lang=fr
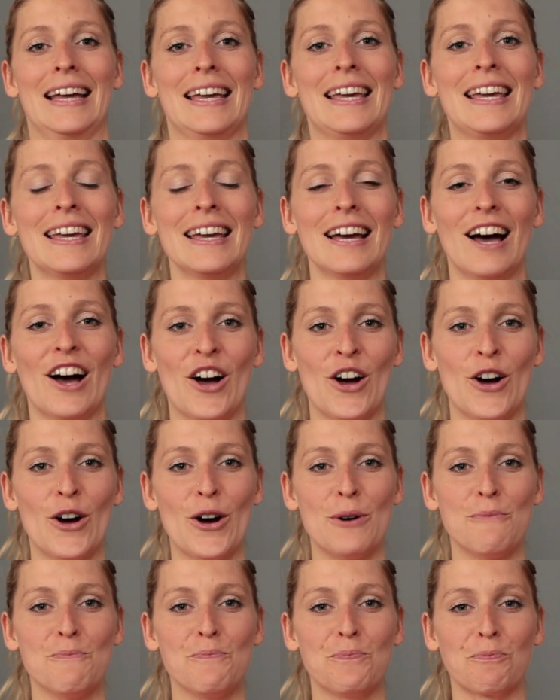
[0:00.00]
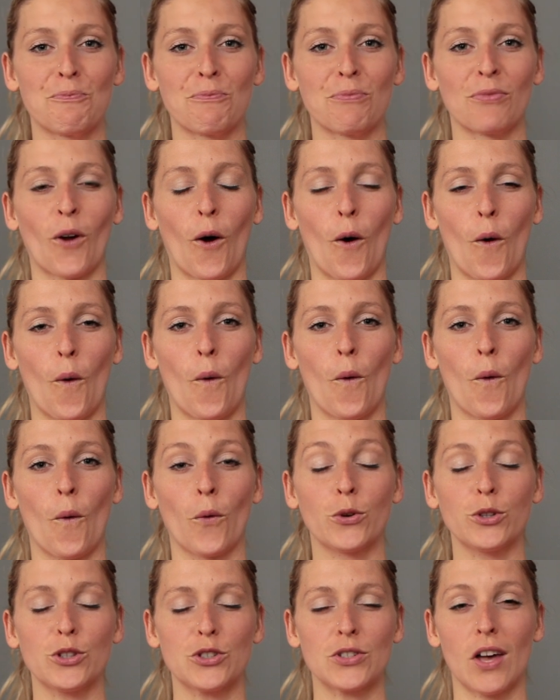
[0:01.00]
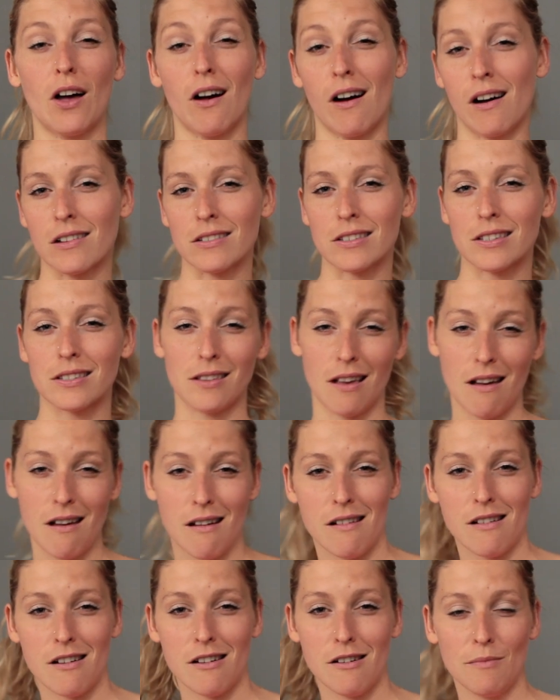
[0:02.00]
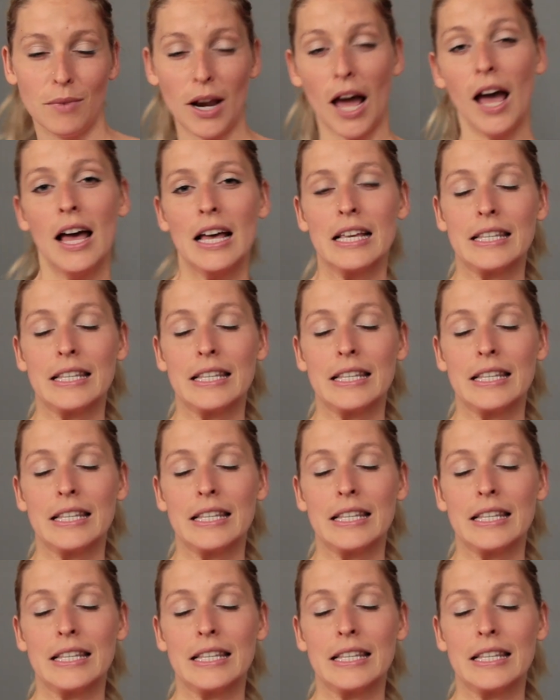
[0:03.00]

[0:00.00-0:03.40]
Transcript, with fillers: Et euh, on goûte ça ensemble.